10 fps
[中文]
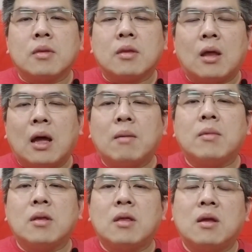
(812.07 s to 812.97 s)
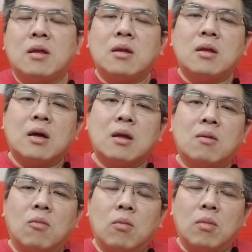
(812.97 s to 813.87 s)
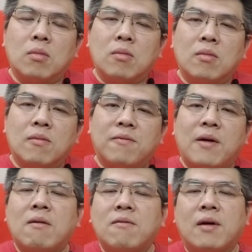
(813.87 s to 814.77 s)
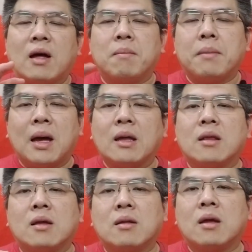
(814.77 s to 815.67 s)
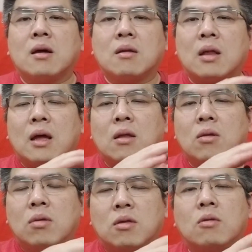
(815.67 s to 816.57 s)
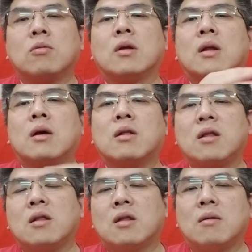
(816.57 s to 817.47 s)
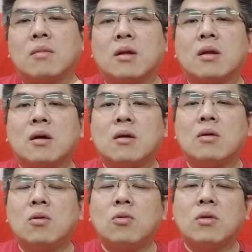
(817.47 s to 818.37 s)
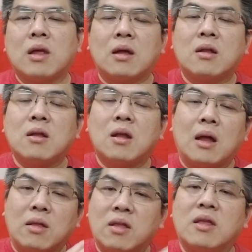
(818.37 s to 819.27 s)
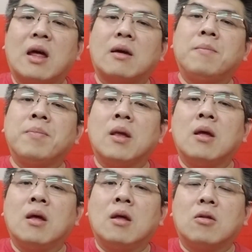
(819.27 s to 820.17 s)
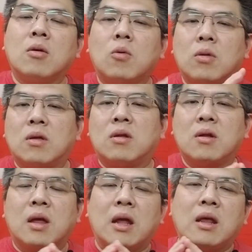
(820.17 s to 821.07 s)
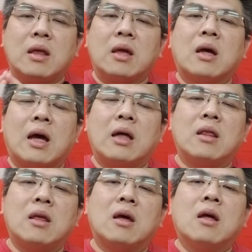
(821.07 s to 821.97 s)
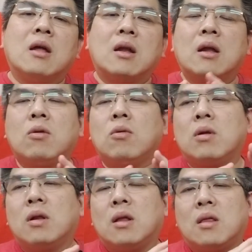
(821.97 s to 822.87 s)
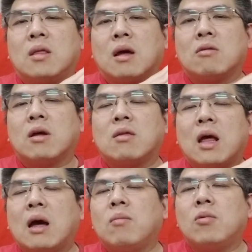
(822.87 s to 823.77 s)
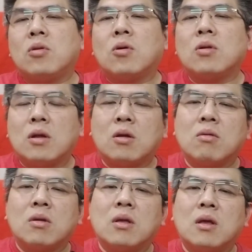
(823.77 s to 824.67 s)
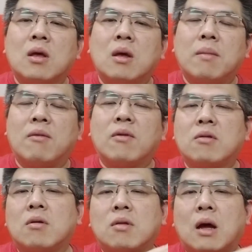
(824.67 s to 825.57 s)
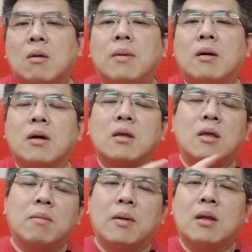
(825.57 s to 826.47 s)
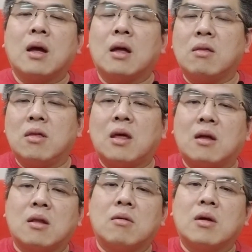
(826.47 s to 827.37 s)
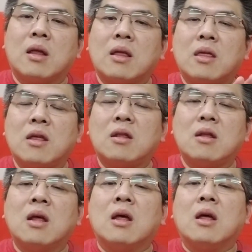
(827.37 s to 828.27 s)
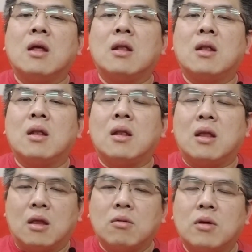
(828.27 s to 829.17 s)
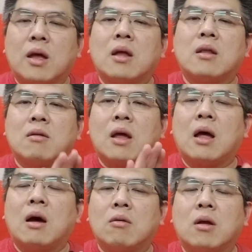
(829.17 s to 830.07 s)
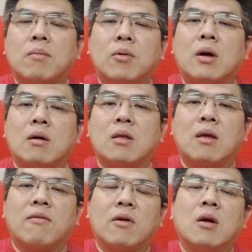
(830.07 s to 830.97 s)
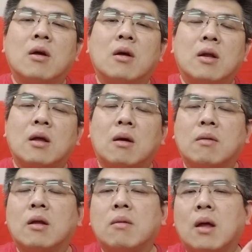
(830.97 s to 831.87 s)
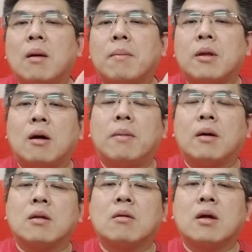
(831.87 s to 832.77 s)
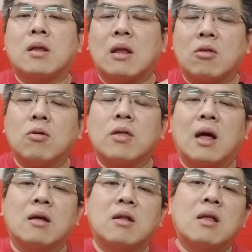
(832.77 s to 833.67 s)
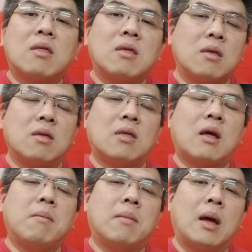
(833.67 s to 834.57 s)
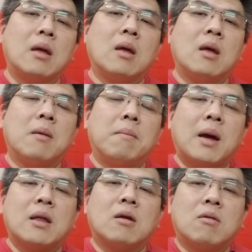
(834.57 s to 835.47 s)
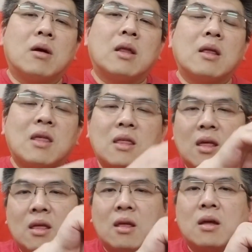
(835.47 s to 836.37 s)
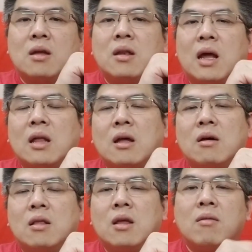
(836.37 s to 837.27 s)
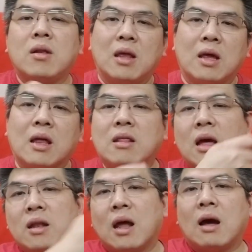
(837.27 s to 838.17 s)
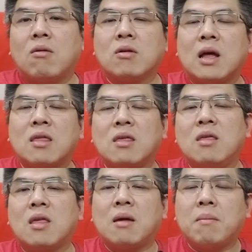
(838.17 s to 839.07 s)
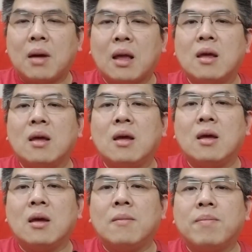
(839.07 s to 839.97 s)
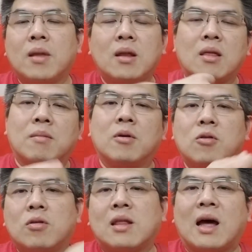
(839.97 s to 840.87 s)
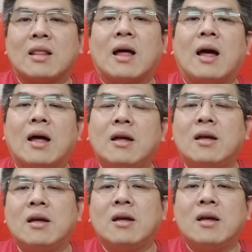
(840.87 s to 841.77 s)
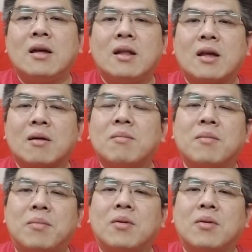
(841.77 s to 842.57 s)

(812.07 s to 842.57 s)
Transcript: 他们其实那个方法卖的那个他走的那个 system 的那个路线是很像，所以我只是给你一个 idea。那如果你找到差不多的东西，比方说淘宝跟eBay它很像的话，它其实你就会看到它好跟不好的地方。那好像淘宝的话，很多厂商自己在买卖的话，他价钱也可以拿到很低，因为你跟他拿货，他自己在卖，那你怎么去打他？你根本不